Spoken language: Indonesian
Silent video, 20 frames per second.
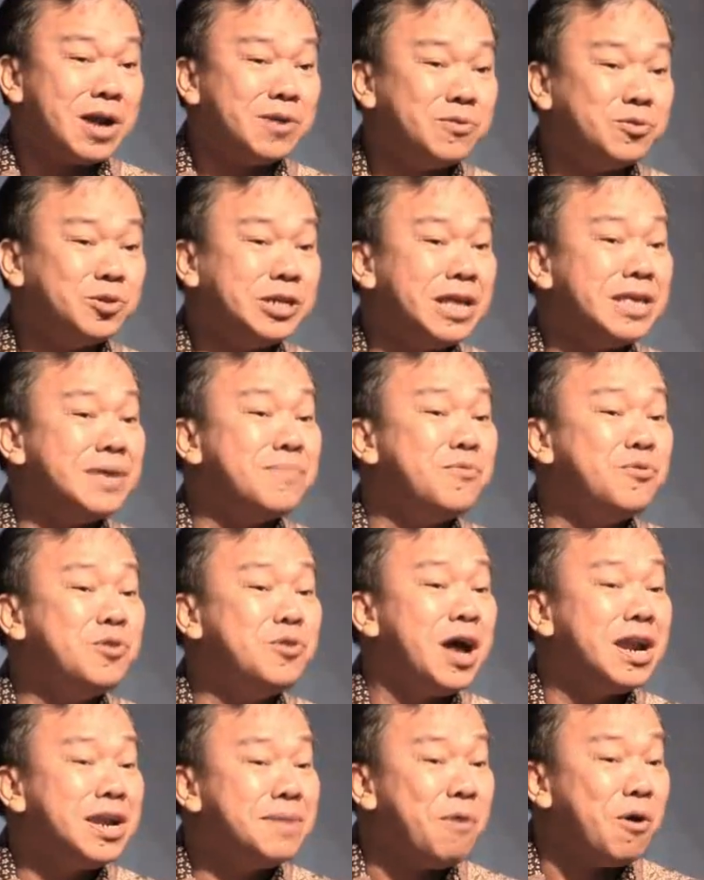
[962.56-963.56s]
usianya
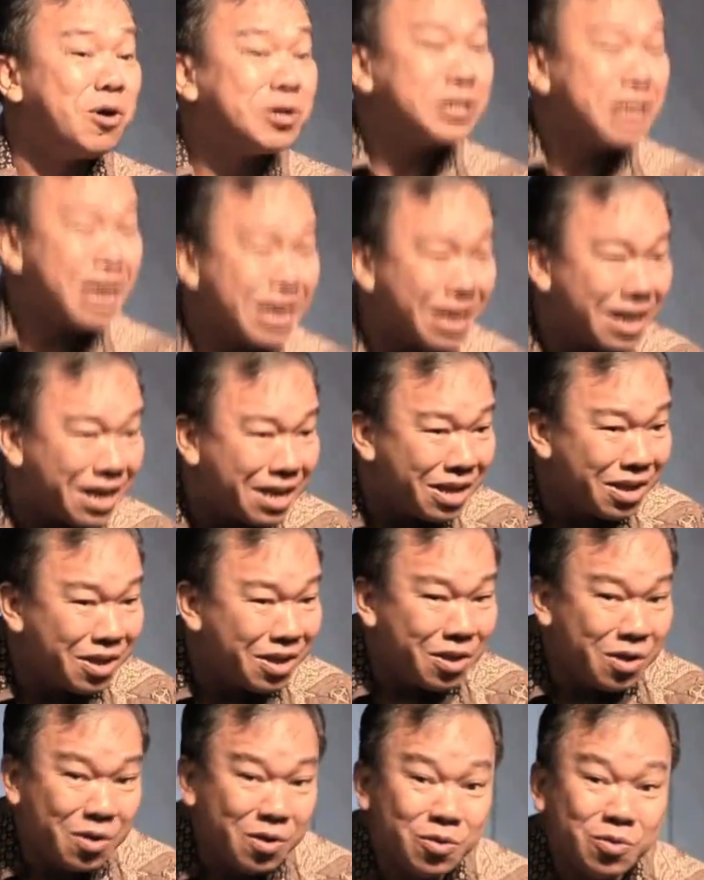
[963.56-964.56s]
muda di bawah saya.
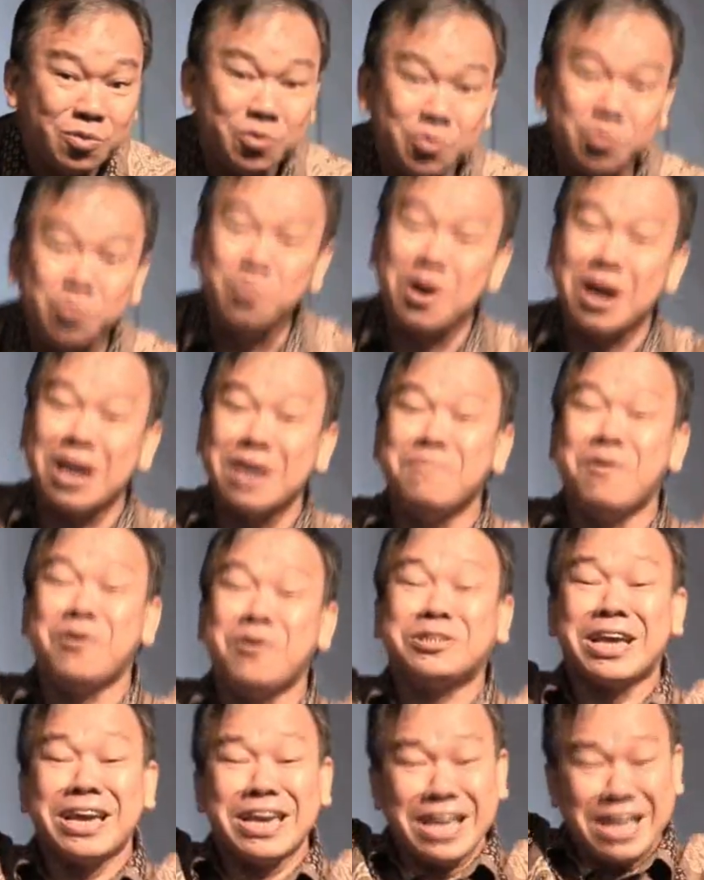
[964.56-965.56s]
Tua di bawah
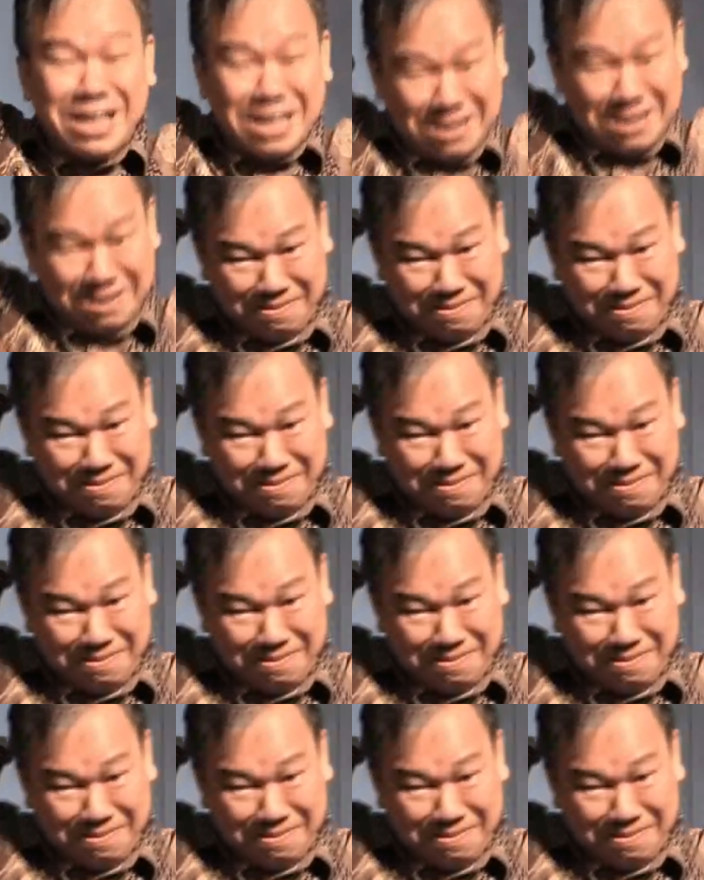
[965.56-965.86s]
saya.